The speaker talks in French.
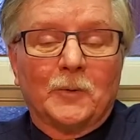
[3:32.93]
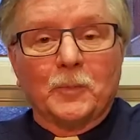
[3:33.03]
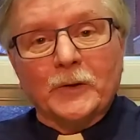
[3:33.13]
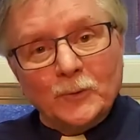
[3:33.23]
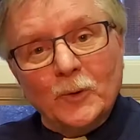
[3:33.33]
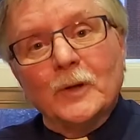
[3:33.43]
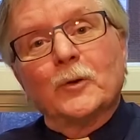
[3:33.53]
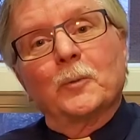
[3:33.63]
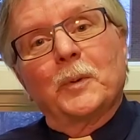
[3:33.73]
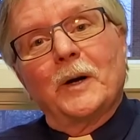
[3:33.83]
Parce que
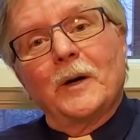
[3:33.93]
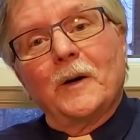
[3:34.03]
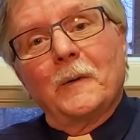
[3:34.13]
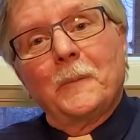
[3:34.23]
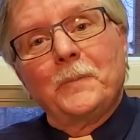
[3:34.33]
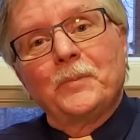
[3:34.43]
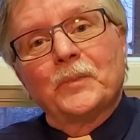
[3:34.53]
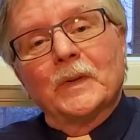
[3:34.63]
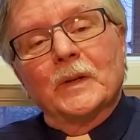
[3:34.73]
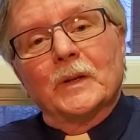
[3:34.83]
quelque part,
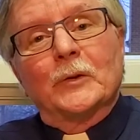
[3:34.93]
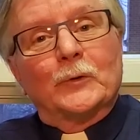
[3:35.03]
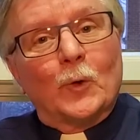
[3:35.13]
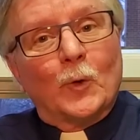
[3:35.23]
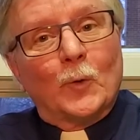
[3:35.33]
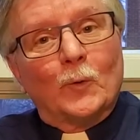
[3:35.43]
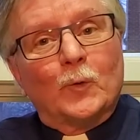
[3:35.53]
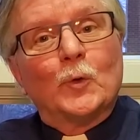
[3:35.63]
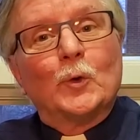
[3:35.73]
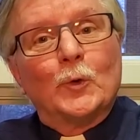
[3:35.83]
ils ont
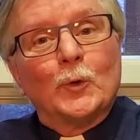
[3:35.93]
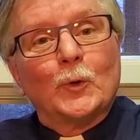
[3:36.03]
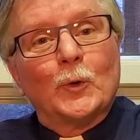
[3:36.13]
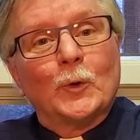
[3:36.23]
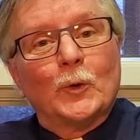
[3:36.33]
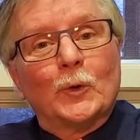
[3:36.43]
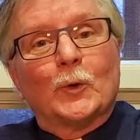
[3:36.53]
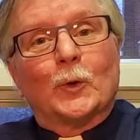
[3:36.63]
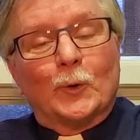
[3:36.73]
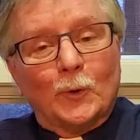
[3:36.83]
voulu
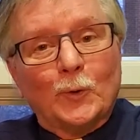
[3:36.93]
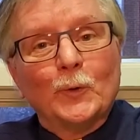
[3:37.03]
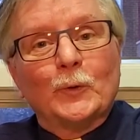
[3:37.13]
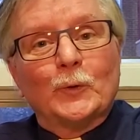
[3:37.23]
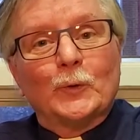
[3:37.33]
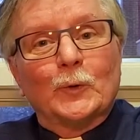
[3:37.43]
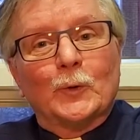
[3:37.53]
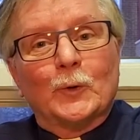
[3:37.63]
que tout ce